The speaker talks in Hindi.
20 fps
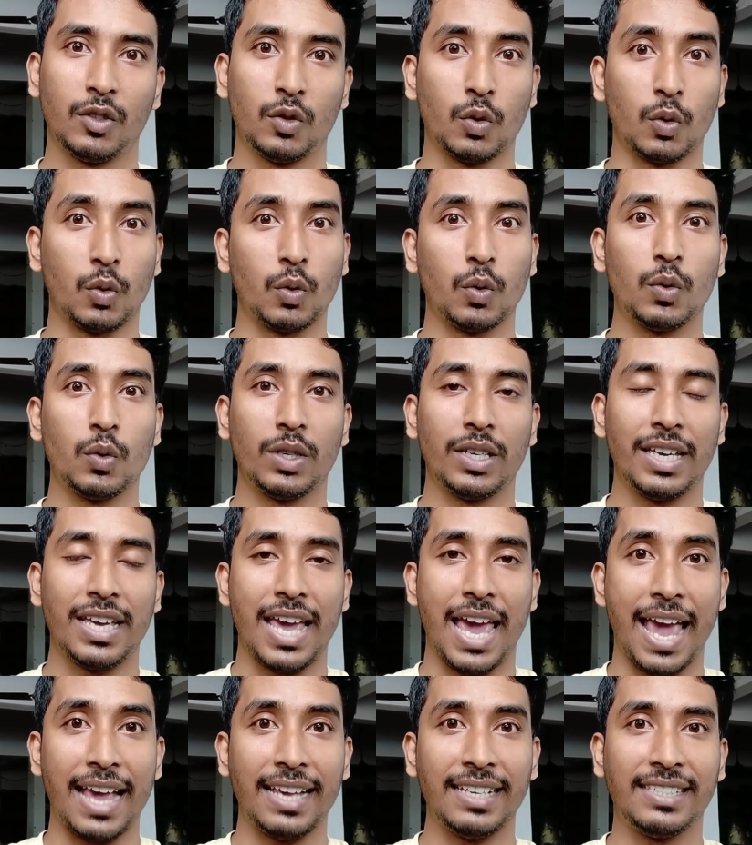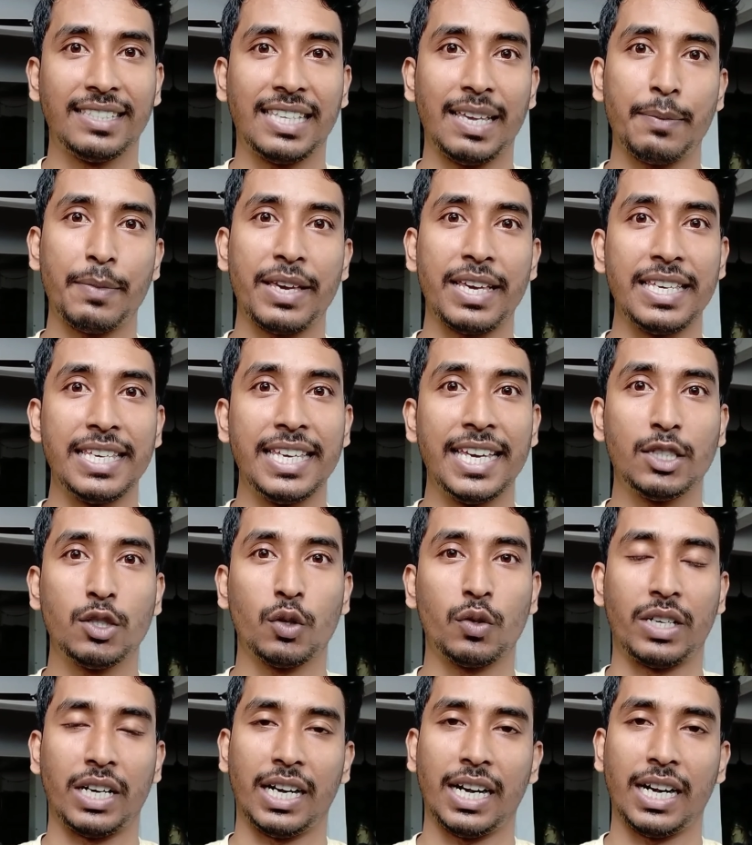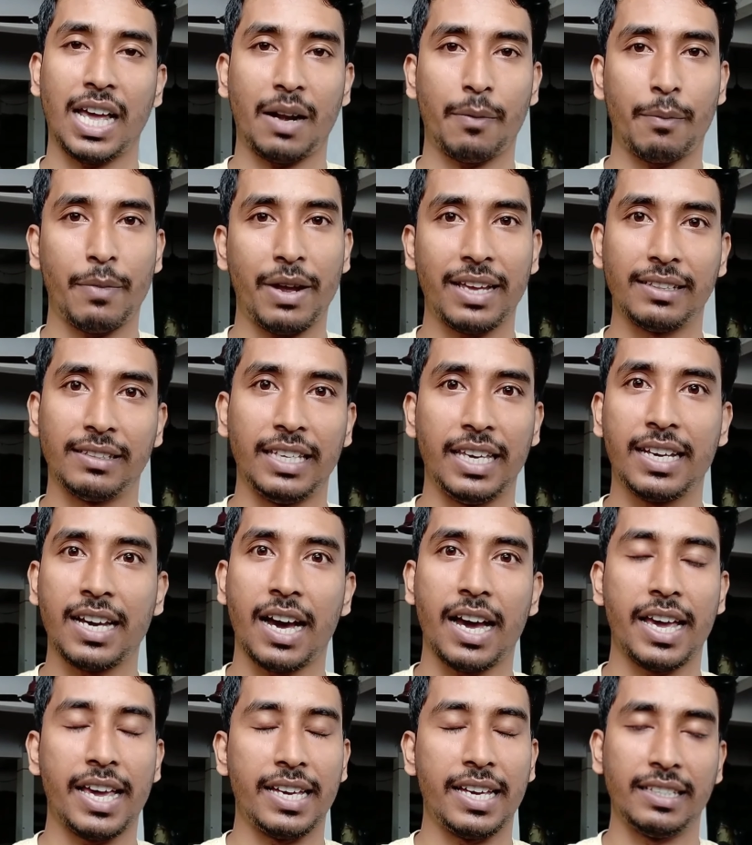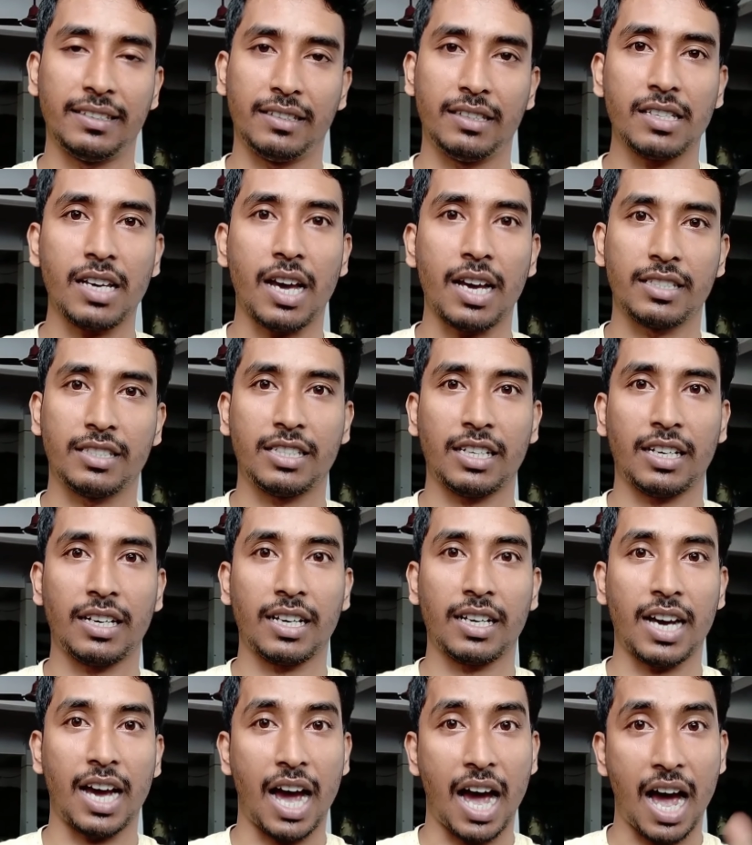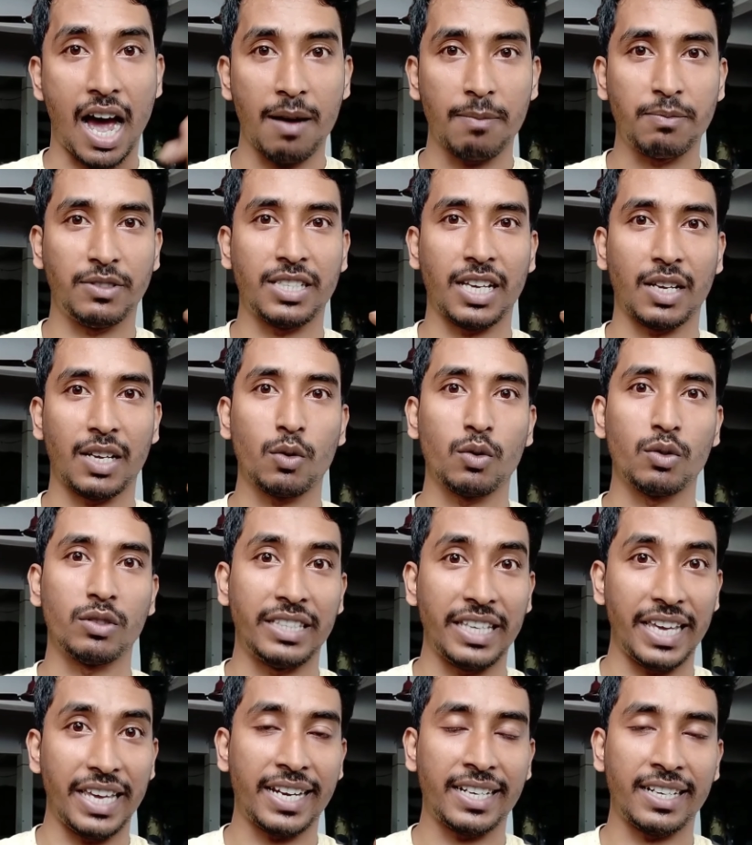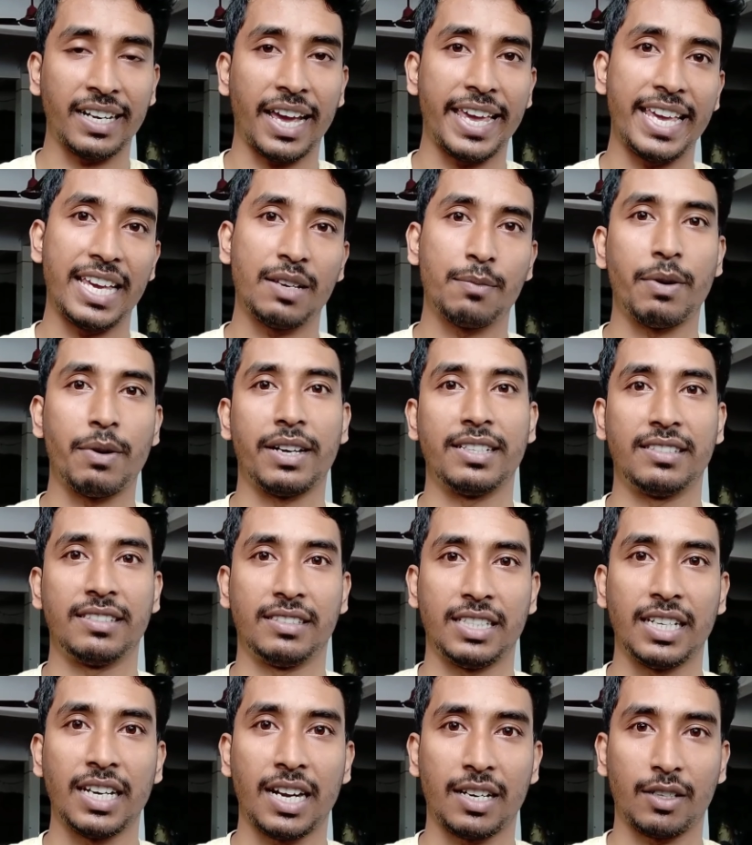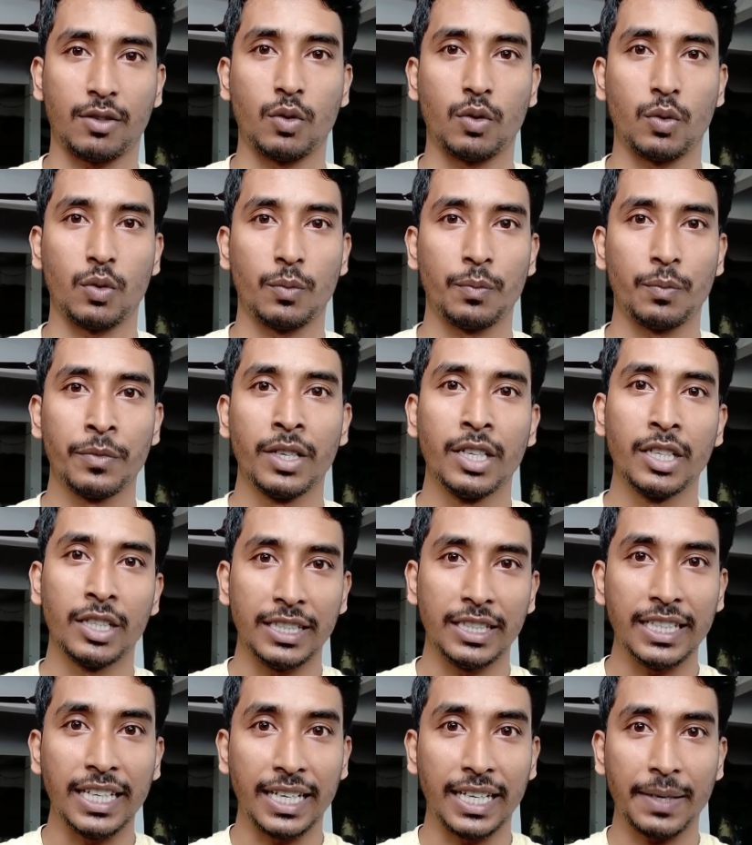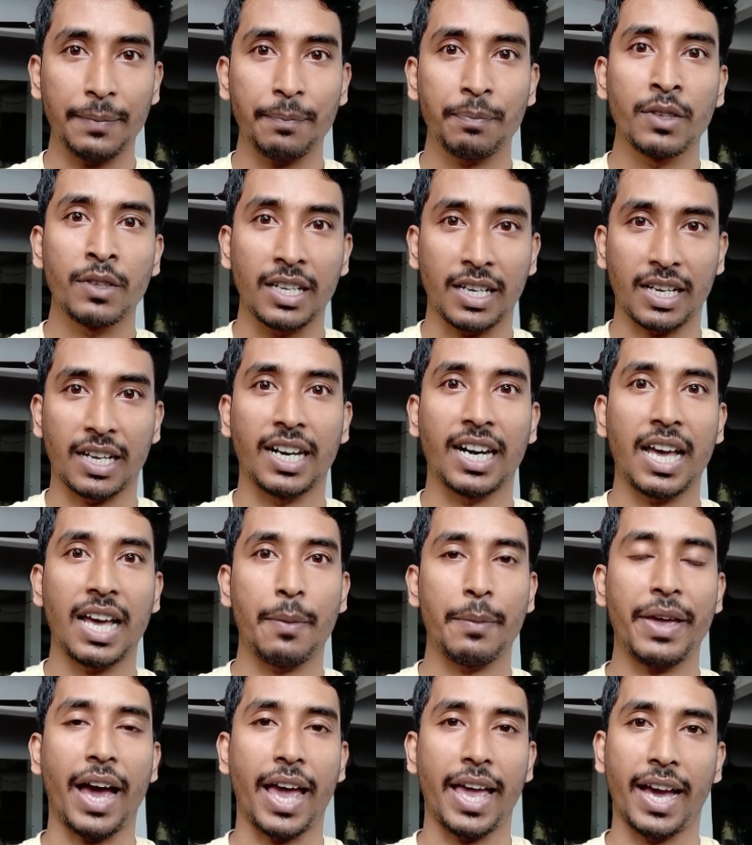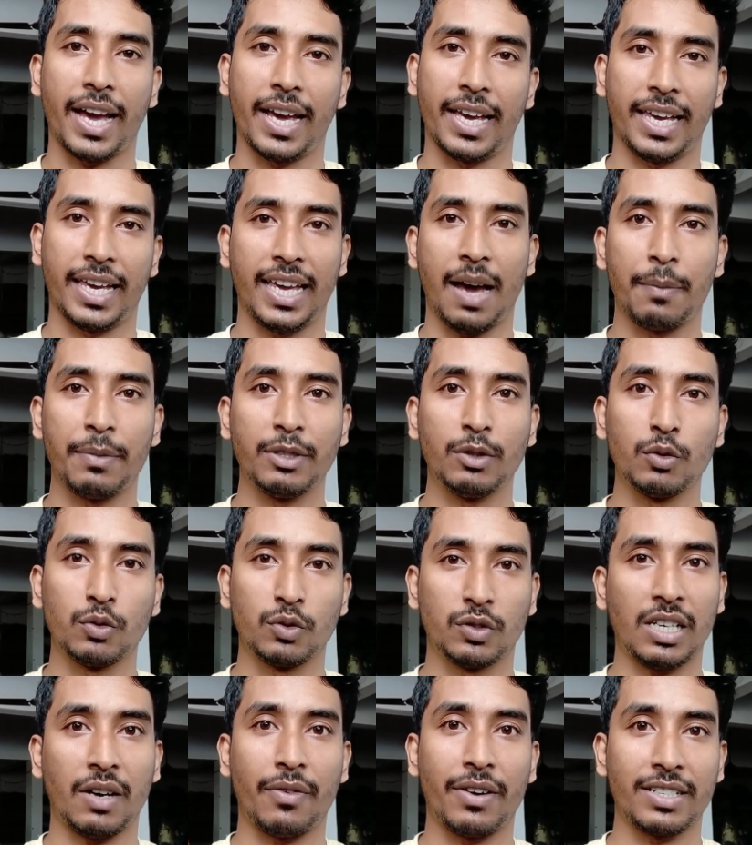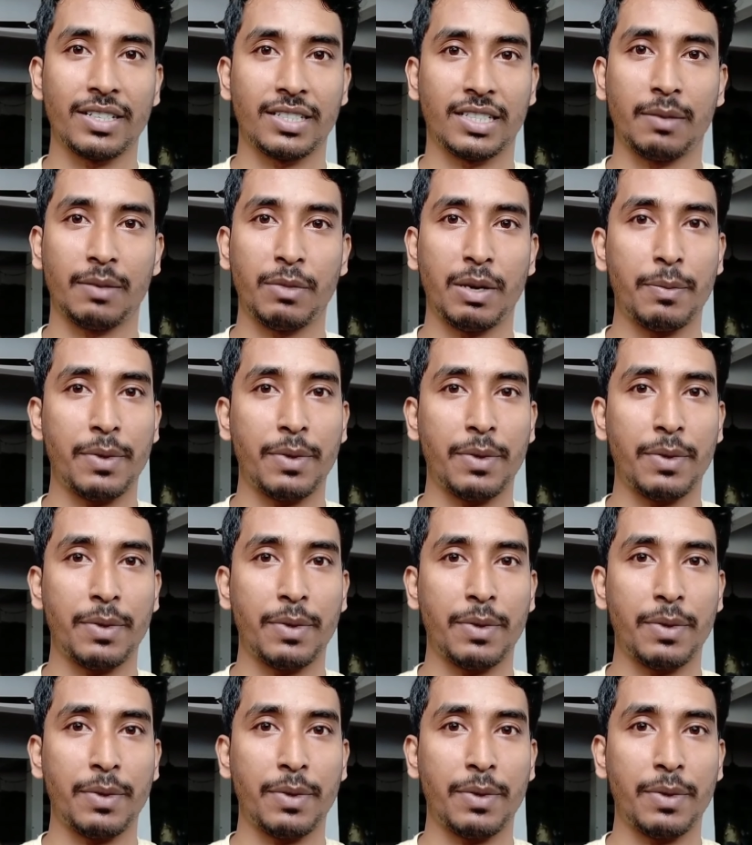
तो ऐसे में ये जो ट्रेलर मैं देखा है इतना अच्छा लगा आप ज़रूर देखना एक बार इस ट्रेलर को ये कनाडा में आया है अभी दूसरा वर्षन में